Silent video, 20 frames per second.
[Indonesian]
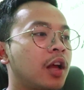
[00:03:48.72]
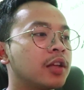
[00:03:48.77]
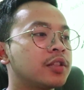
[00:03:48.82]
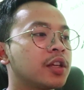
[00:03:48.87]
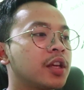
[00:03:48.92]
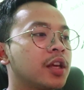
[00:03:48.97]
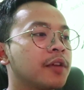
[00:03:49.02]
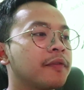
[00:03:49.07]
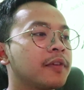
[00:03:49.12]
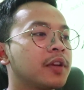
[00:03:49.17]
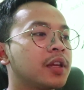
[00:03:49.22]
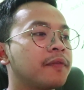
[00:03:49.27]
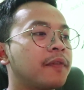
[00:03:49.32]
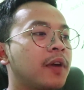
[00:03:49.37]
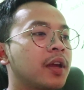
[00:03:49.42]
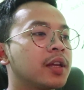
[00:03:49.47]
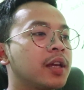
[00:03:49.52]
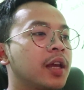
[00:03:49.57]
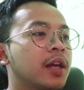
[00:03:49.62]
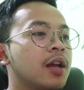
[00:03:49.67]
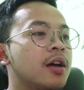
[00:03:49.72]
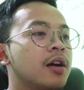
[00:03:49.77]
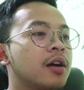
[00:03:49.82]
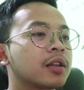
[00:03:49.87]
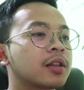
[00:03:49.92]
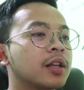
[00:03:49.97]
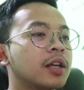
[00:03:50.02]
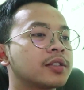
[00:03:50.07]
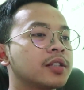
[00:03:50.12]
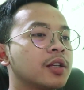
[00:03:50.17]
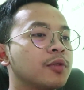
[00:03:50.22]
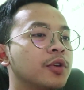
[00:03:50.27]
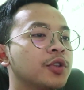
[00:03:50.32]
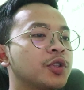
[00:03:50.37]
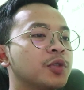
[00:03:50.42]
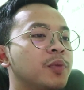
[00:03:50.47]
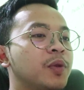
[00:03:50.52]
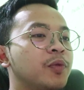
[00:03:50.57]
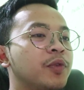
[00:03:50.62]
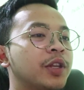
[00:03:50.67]
Asik even if I get hurt, I still want
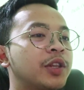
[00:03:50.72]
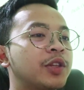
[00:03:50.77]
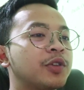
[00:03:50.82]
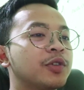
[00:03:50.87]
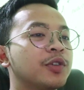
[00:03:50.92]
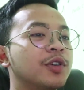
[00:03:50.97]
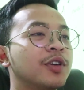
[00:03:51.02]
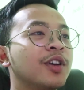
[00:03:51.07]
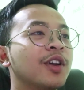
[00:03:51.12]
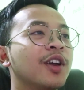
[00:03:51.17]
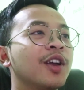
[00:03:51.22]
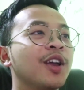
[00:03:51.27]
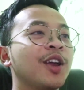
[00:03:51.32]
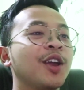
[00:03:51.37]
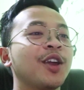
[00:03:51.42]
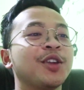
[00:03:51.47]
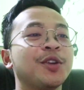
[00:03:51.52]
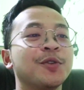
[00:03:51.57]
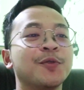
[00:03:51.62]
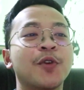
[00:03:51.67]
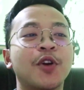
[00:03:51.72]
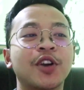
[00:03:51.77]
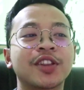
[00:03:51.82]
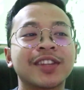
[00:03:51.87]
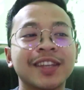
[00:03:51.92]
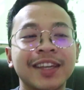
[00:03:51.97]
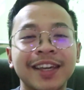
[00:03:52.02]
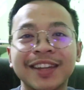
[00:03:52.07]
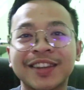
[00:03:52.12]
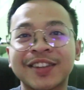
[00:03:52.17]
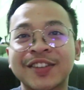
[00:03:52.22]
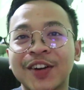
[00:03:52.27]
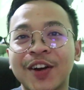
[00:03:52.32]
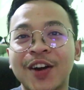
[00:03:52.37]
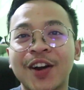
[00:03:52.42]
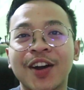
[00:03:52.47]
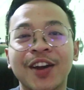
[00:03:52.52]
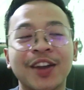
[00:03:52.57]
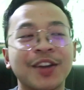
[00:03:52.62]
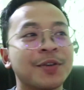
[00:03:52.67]
to be with you. You worth it,
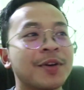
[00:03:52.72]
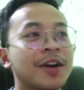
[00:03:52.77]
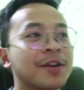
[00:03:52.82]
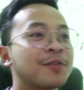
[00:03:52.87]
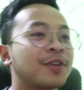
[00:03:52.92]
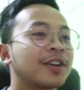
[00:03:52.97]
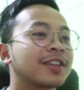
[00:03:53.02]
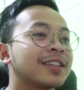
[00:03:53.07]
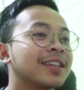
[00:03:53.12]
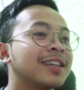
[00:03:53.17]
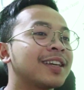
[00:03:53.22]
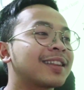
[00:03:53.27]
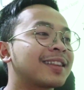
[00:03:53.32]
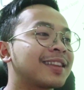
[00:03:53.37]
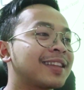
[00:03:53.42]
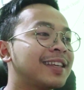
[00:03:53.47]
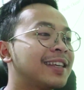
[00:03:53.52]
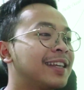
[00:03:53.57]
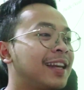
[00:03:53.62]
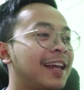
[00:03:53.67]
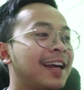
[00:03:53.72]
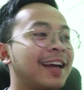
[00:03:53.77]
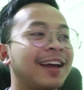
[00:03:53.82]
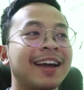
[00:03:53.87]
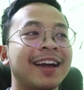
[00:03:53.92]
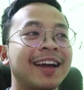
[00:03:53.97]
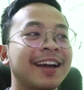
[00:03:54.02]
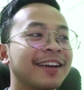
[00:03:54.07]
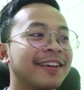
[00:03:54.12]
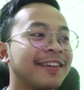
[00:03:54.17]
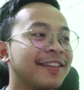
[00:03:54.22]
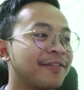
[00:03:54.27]
coy. You are worth it. Gila.